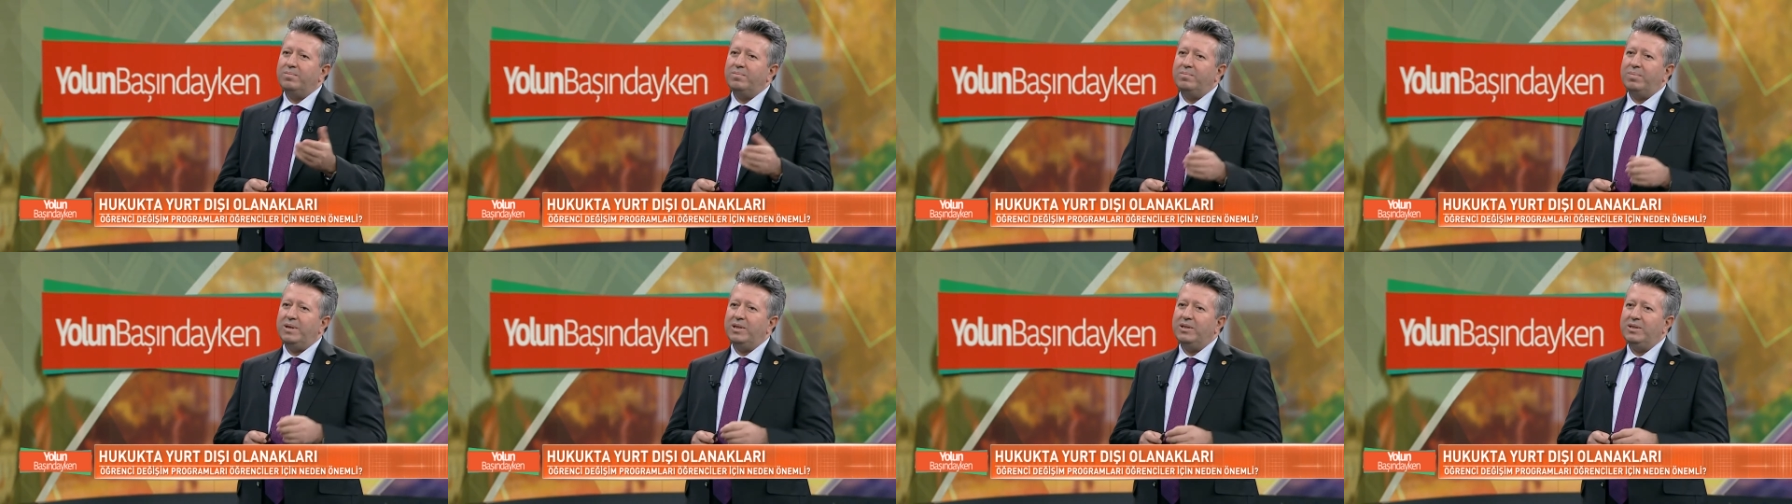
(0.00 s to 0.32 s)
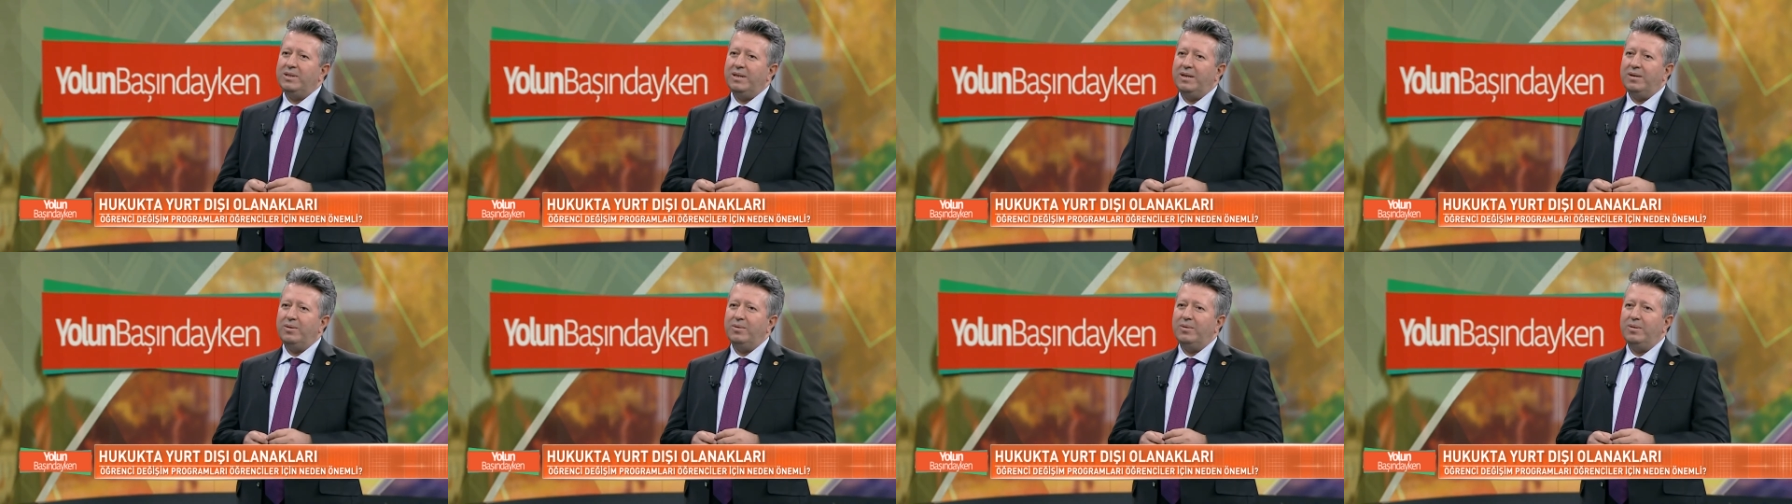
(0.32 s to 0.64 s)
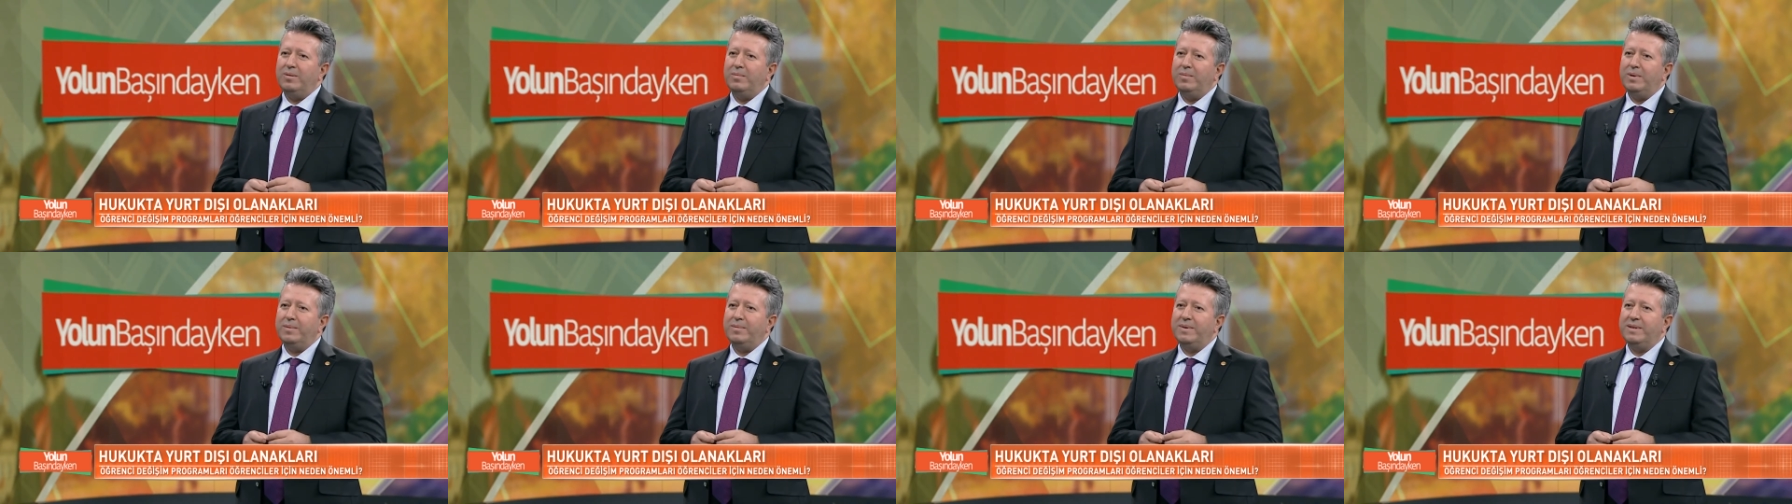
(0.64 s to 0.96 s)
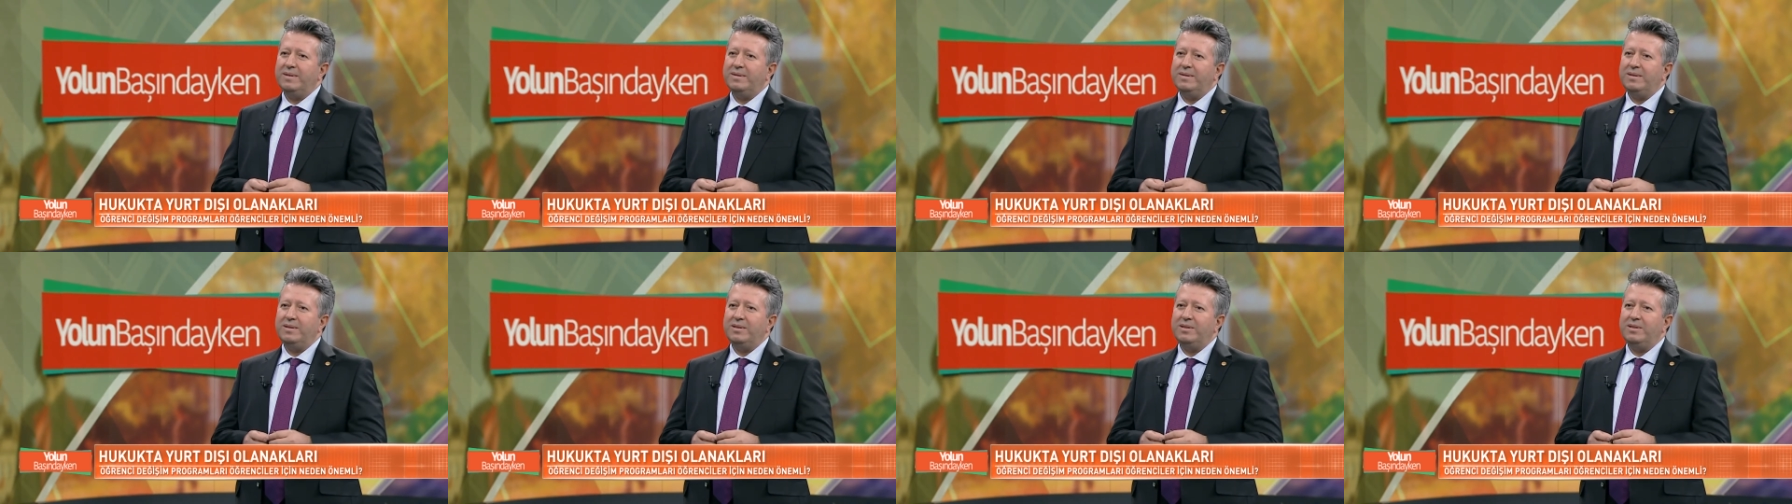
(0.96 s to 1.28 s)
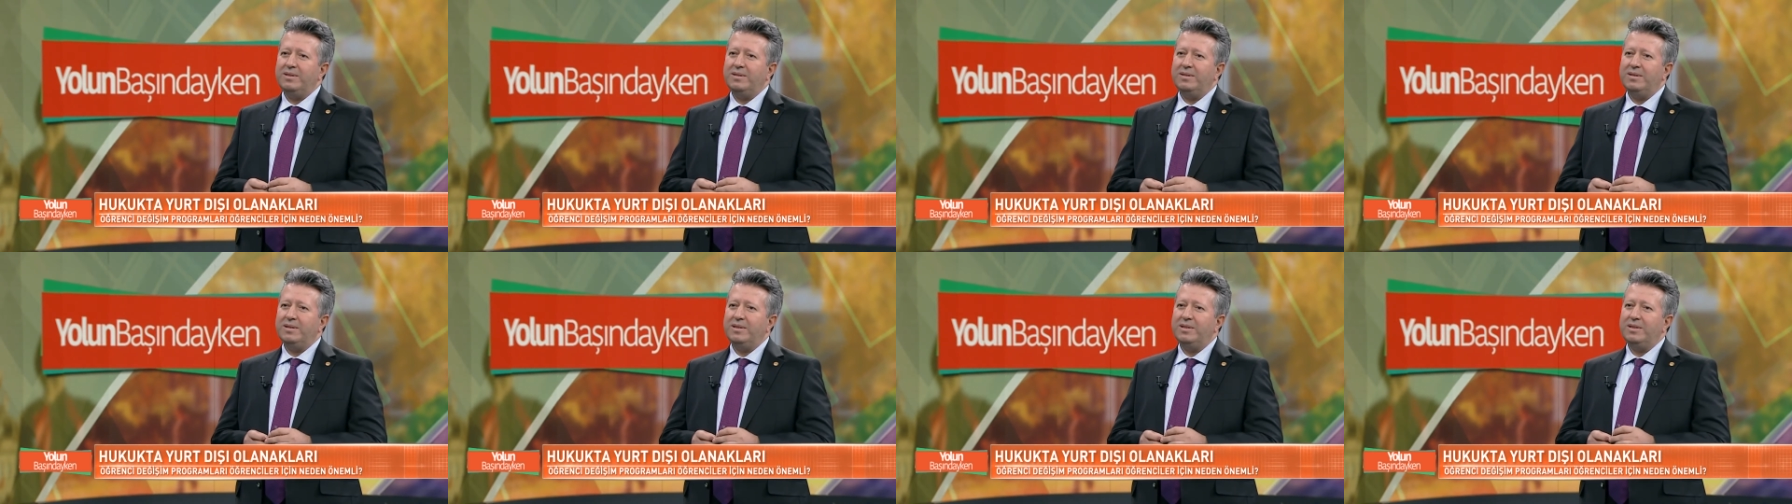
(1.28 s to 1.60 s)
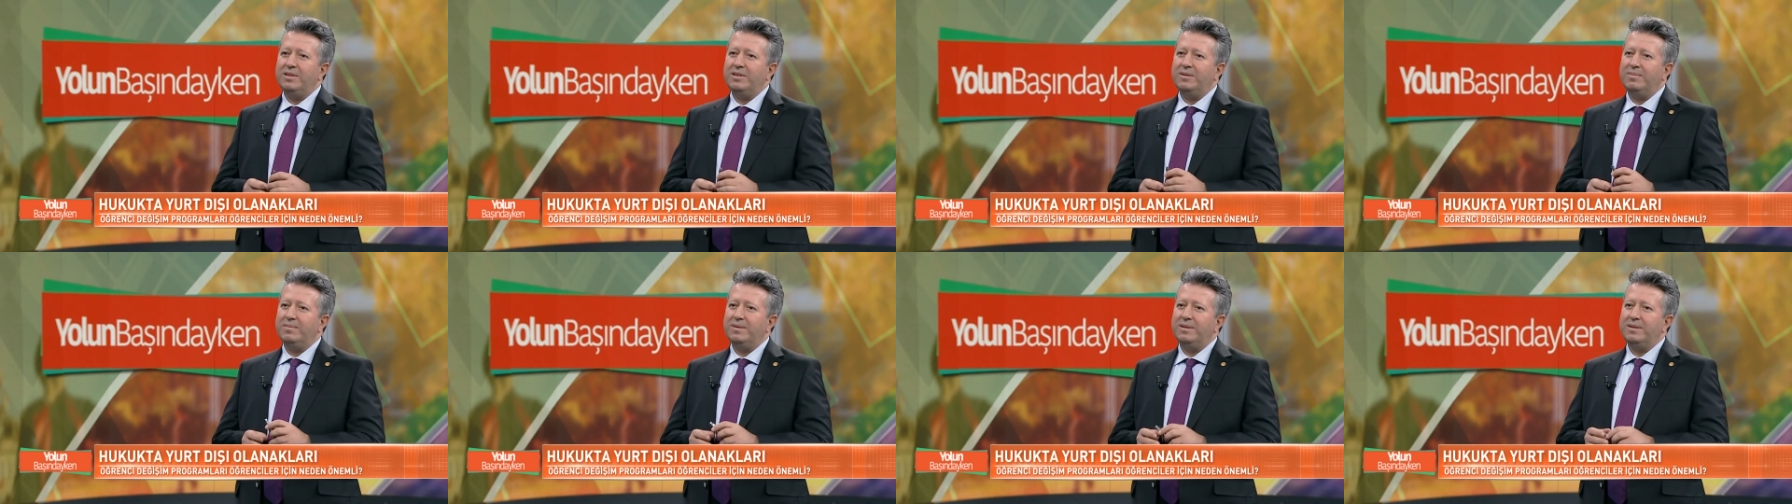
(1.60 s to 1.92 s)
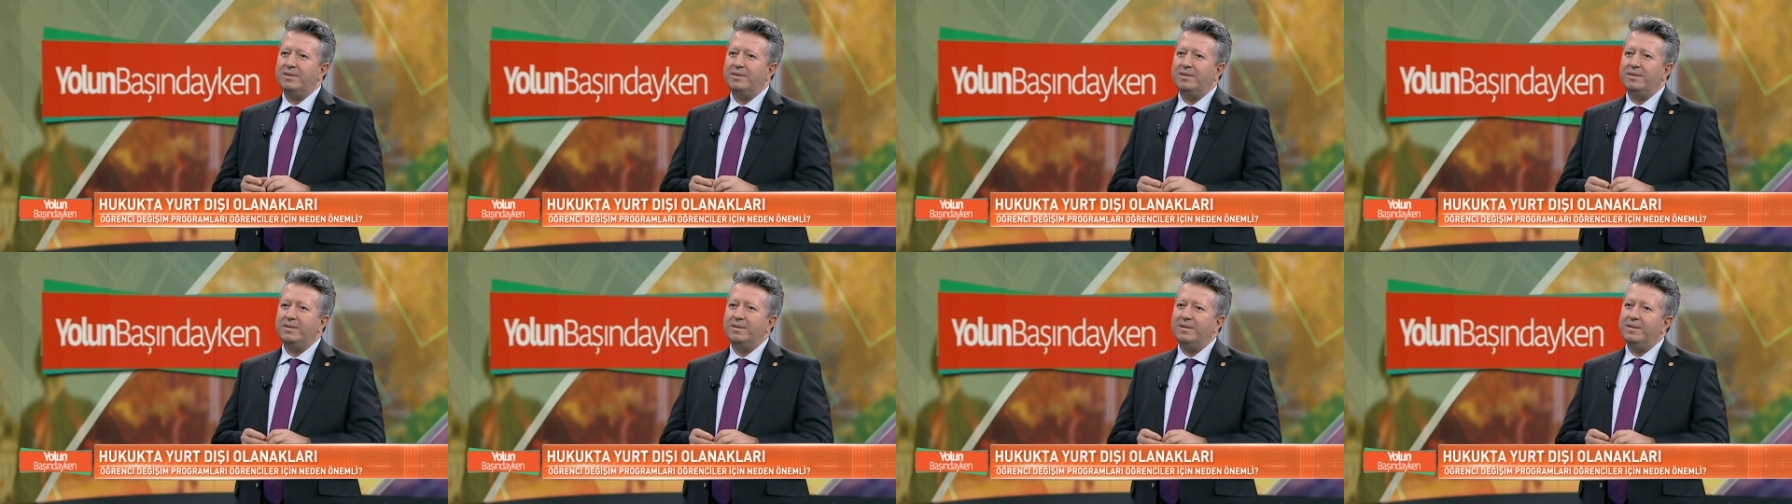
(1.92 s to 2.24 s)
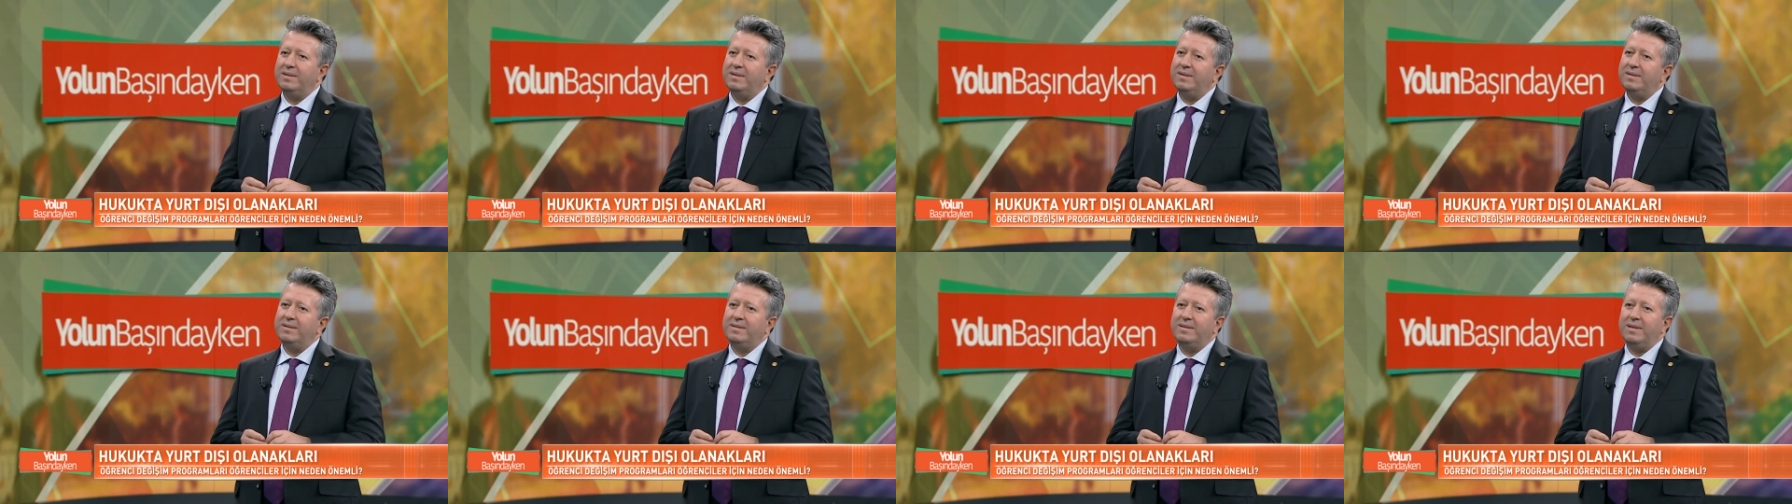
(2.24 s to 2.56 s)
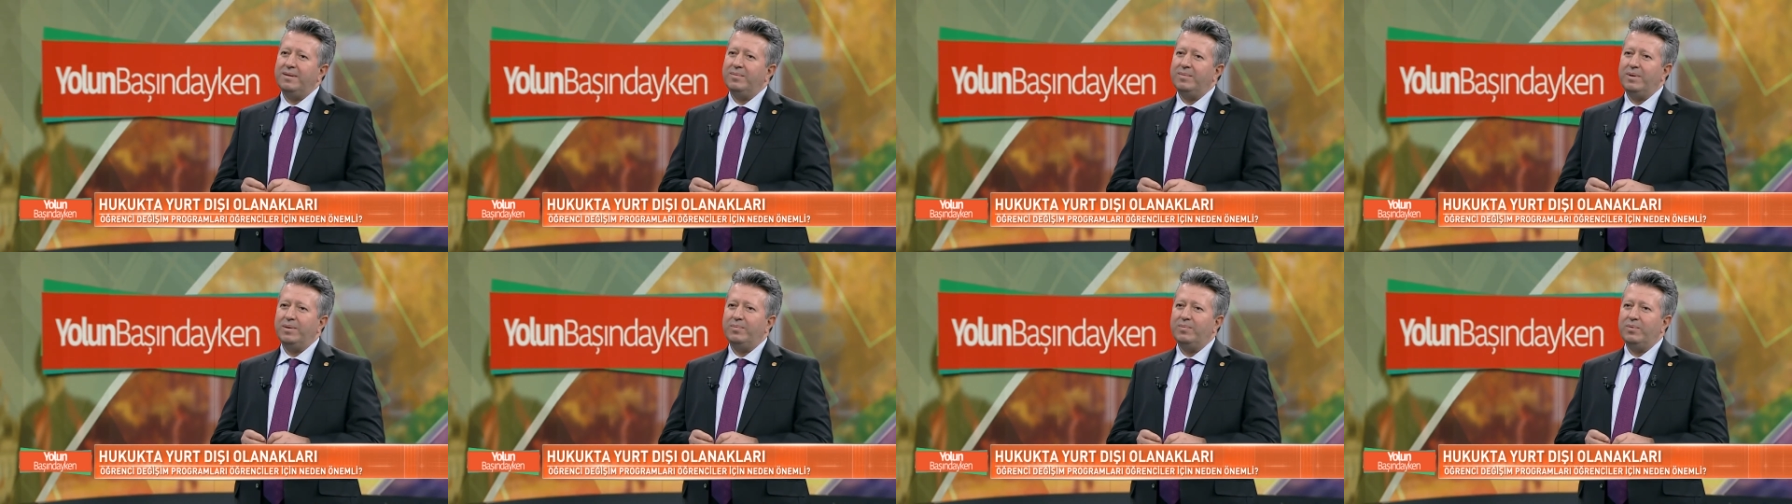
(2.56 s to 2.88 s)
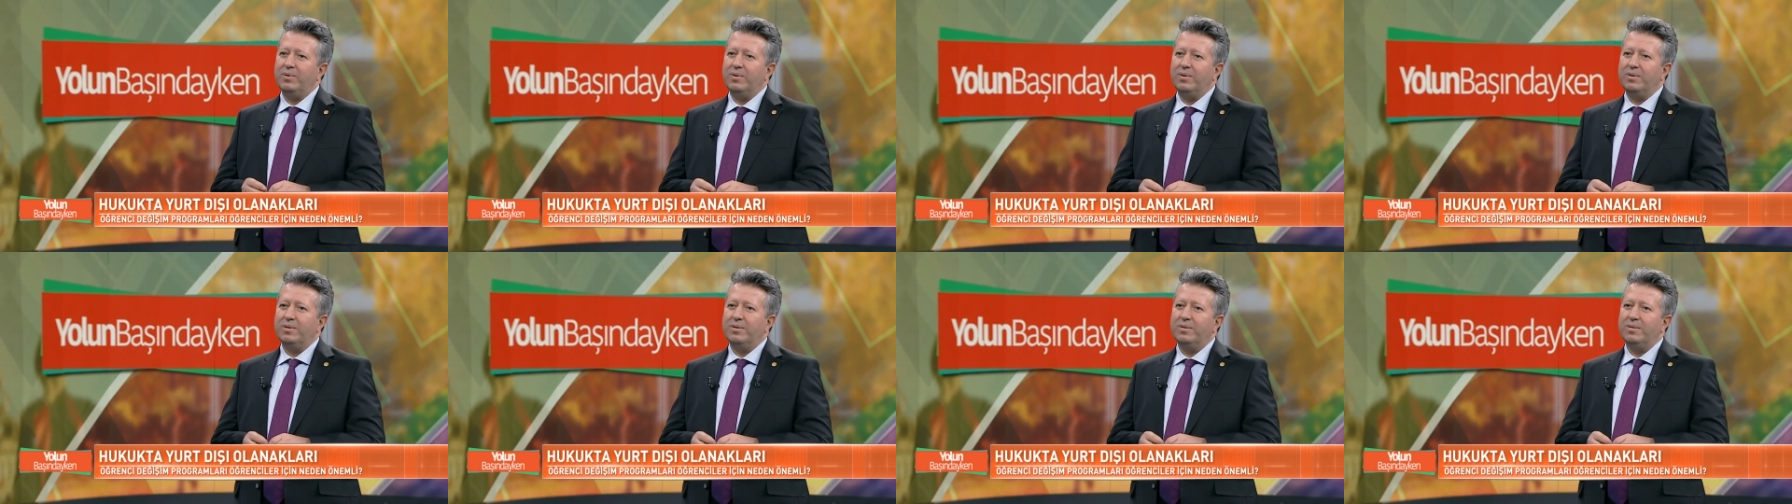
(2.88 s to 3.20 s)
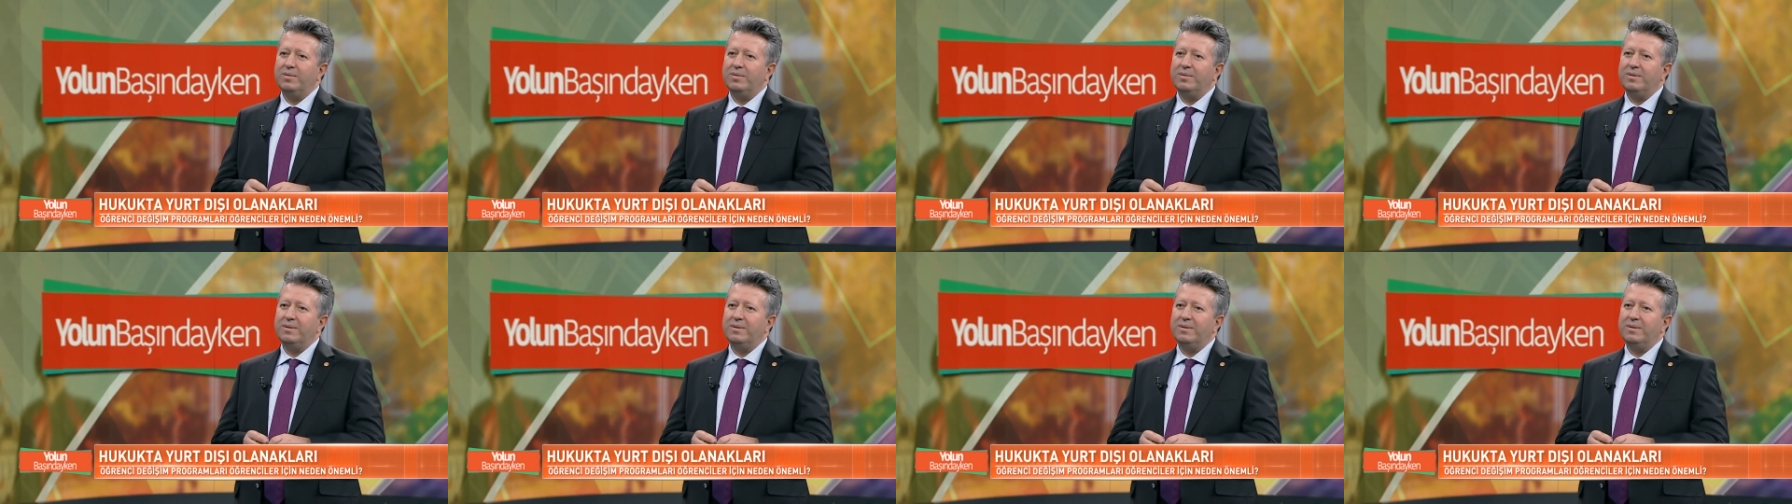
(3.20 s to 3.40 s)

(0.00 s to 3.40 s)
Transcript: başarılı olmaması için hiçbir e, sebep yok.